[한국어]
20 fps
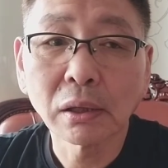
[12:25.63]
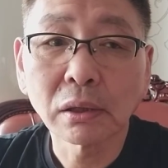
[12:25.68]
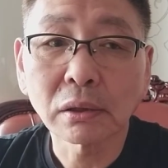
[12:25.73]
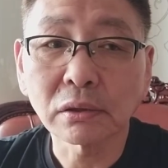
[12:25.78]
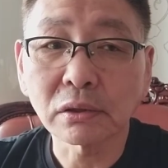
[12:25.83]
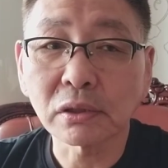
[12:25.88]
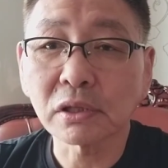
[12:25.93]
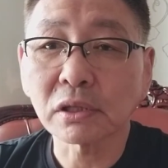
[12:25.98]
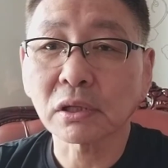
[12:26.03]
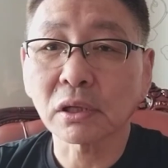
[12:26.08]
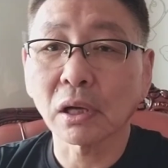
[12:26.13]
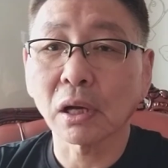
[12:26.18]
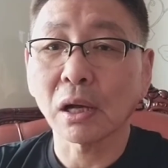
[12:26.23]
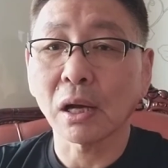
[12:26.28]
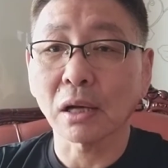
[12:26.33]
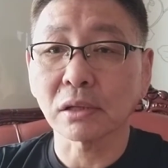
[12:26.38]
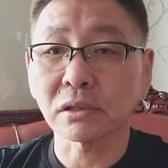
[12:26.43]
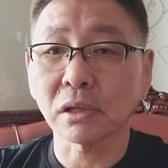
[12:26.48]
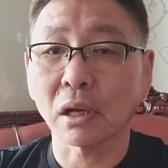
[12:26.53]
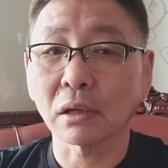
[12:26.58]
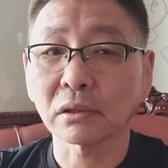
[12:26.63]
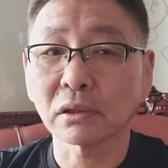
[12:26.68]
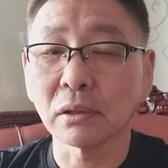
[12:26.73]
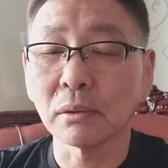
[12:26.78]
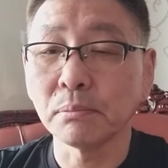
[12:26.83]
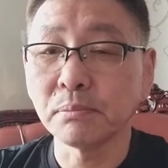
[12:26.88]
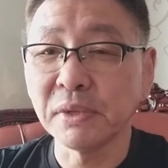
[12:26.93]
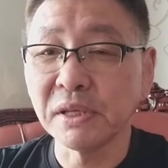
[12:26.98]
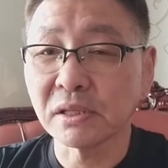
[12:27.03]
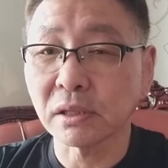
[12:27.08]
그러니까 항상
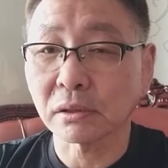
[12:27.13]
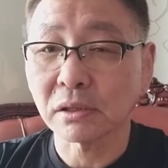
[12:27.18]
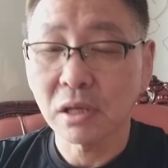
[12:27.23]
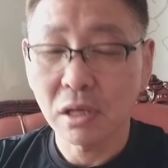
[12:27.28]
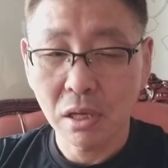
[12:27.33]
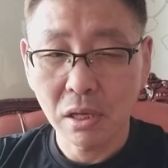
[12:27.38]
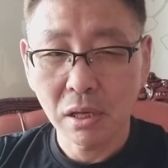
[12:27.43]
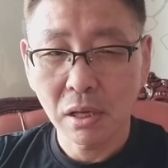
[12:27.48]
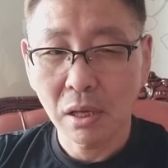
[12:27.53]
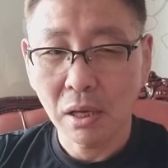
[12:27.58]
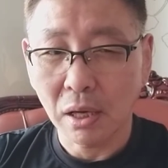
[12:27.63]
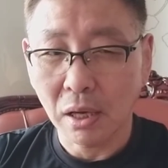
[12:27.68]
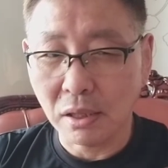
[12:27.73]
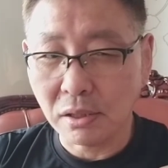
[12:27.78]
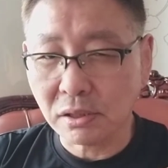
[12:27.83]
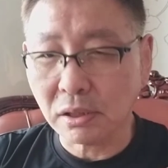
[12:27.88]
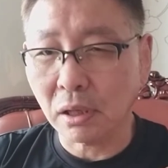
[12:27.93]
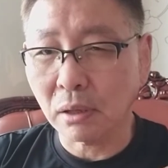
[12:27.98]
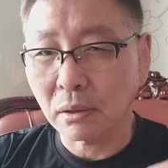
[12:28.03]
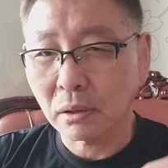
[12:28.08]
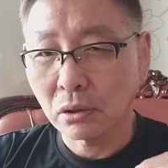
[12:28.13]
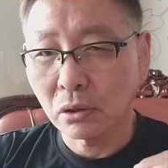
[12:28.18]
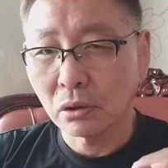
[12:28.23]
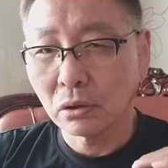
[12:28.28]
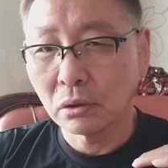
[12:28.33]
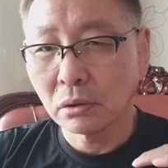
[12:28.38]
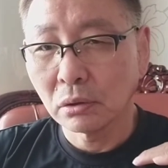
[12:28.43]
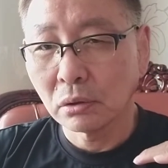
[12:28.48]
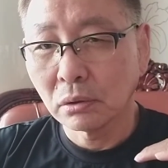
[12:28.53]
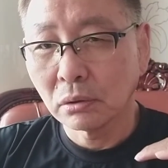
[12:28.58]
더 비슷, 항상
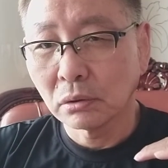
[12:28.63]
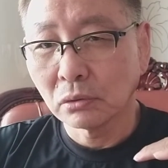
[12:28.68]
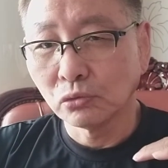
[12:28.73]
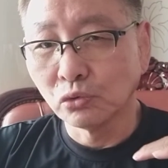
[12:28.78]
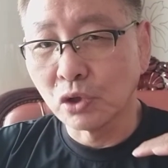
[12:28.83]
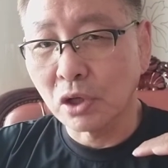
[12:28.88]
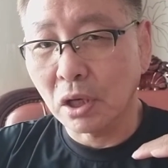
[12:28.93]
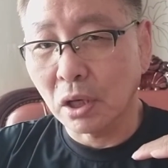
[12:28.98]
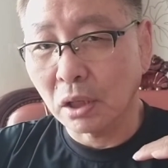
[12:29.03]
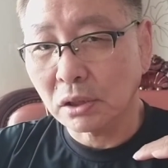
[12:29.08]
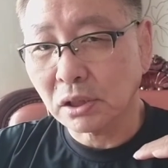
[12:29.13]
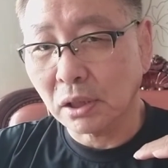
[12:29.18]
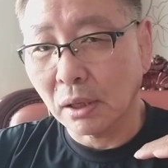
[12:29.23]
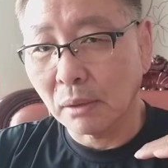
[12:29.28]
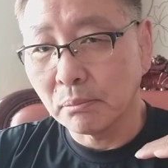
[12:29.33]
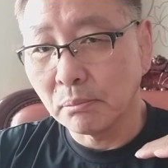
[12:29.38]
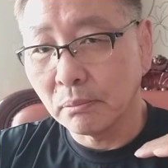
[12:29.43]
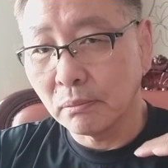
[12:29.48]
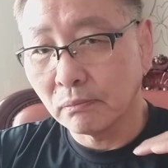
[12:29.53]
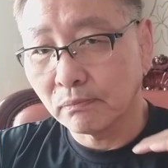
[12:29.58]
우리가 자,